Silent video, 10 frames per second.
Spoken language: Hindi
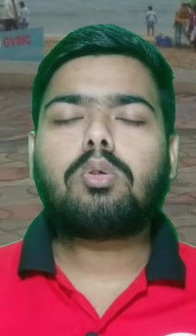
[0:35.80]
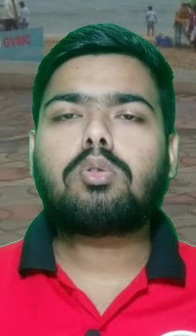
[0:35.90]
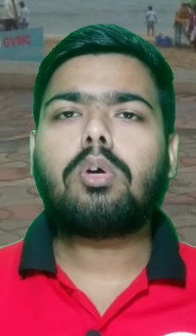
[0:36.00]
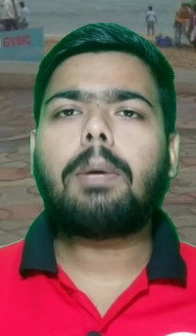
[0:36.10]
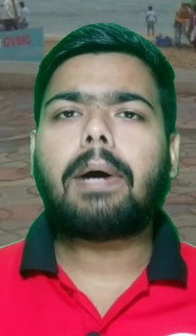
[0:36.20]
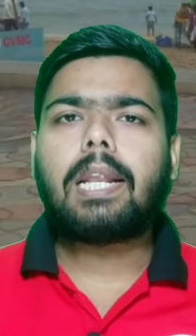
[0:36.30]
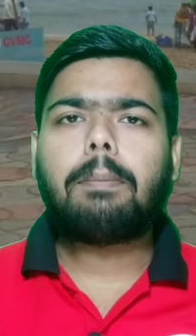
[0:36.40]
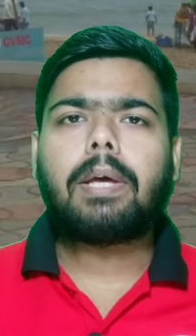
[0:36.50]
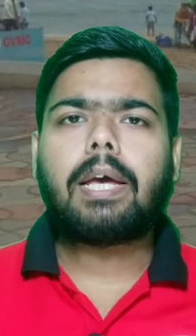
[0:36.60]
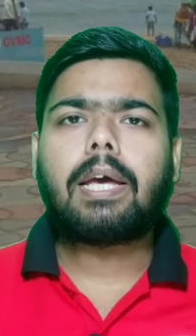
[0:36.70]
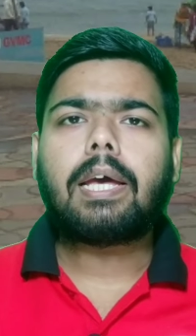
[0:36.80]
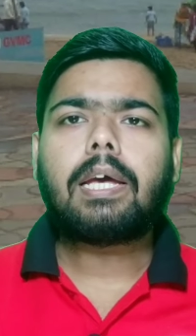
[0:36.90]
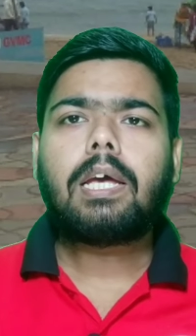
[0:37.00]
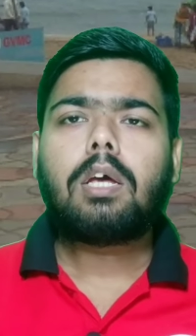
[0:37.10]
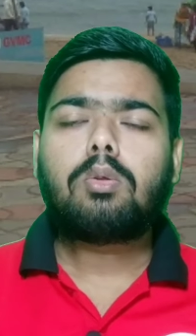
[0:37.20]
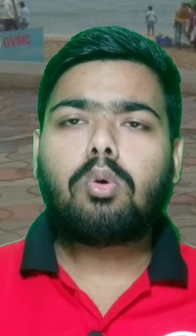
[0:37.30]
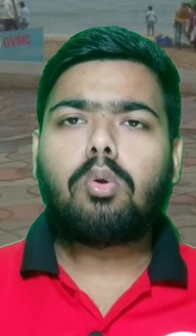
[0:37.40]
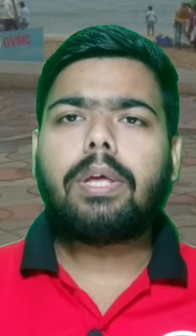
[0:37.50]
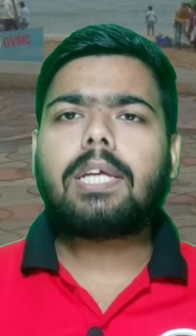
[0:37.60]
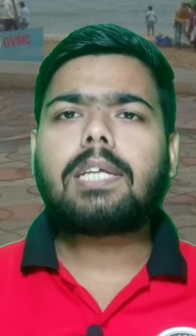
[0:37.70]
दो दोस्तों के बारे में है
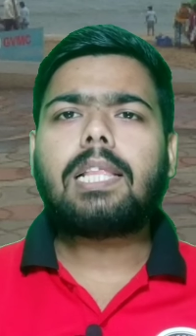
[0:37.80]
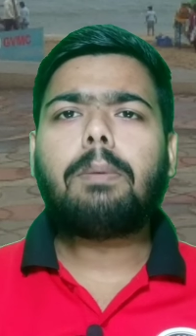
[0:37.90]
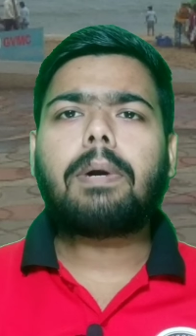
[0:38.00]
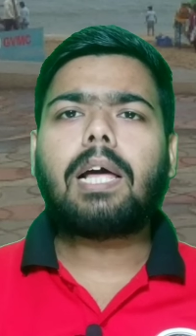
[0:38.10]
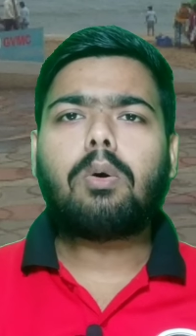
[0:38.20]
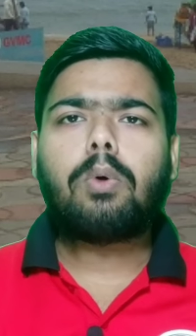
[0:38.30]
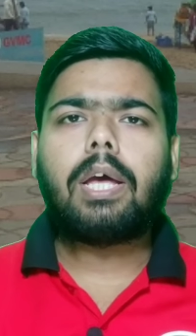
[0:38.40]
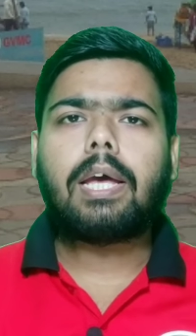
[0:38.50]
दोनों एक साथ ही बड़ा हुए